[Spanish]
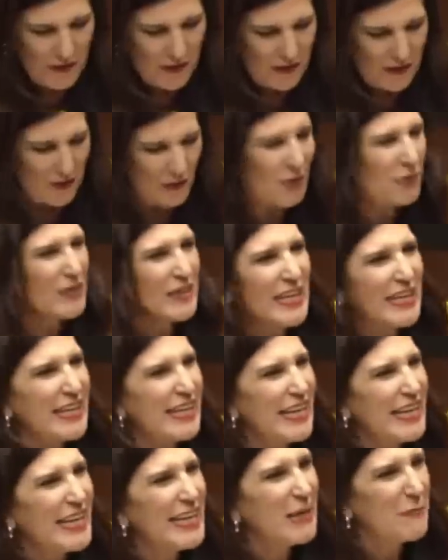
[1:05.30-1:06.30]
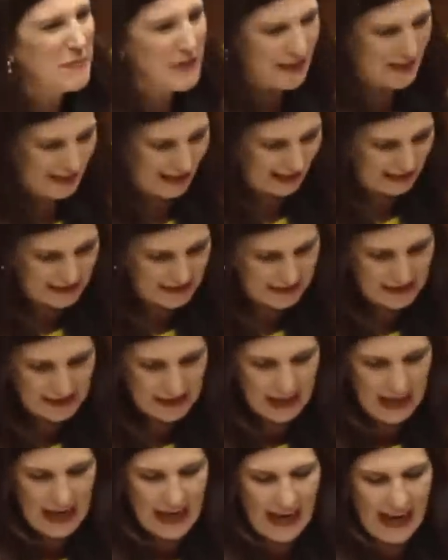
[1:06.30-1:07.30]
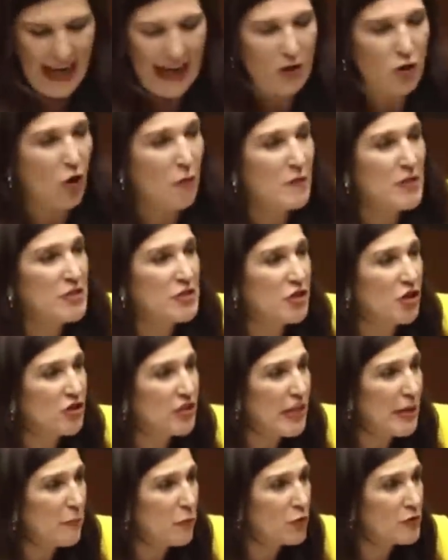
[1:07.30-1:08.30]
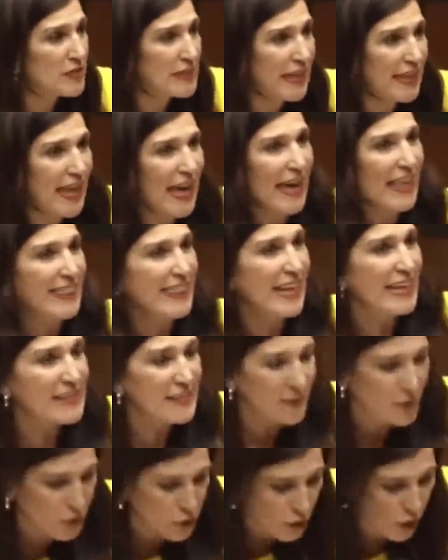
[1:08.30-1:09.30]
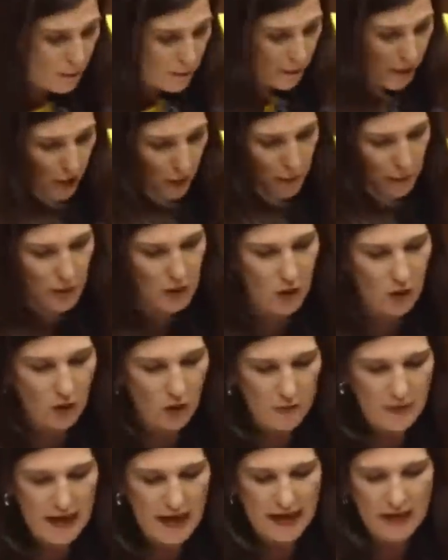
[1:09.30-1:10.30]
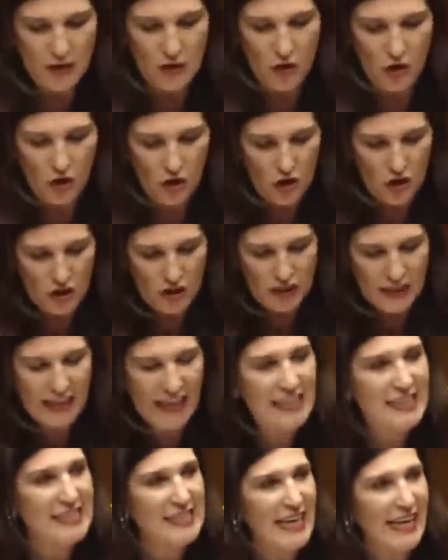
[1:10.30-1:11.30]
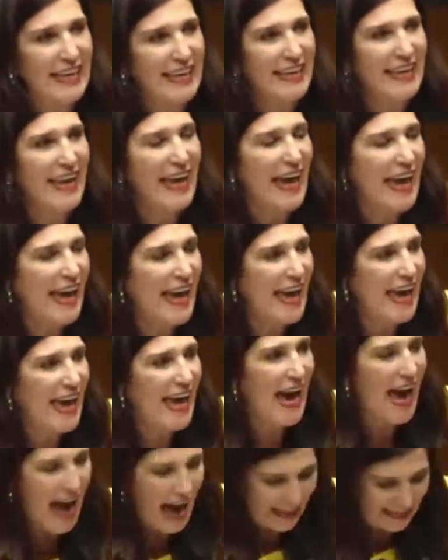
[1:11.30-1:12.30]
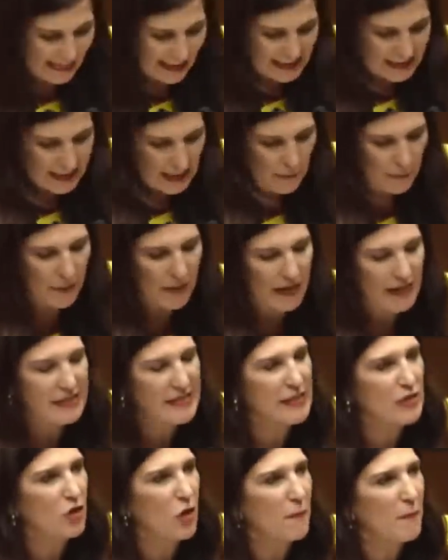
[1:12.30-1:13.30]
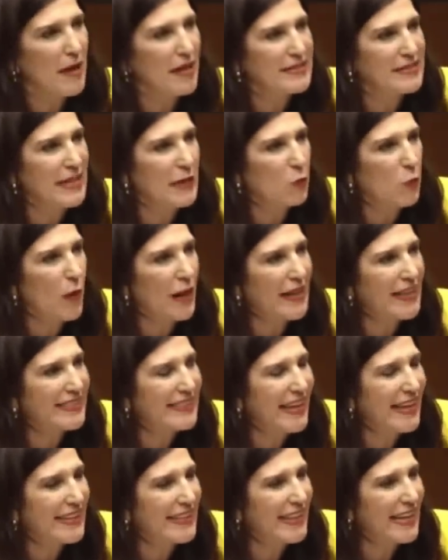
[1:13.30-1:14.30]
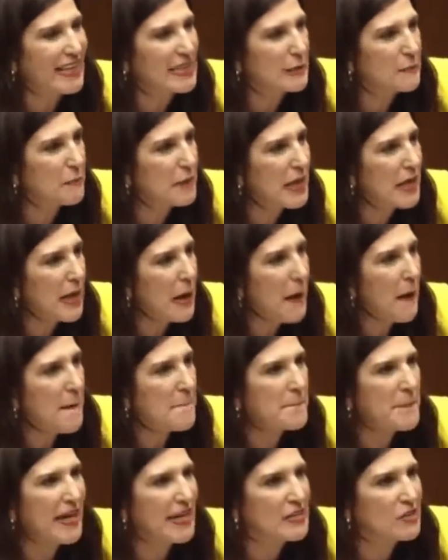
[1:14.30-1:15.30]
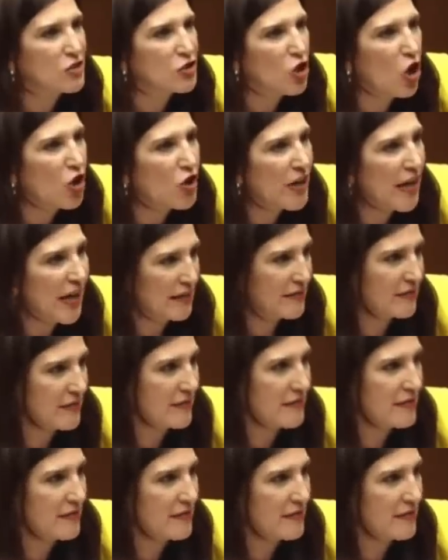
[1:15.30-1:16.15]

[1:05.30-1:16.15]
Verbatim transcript: No tienen límites. La comisión de búsqueda de su propio gobierno dice que han desaparecido más de 43 mil personas.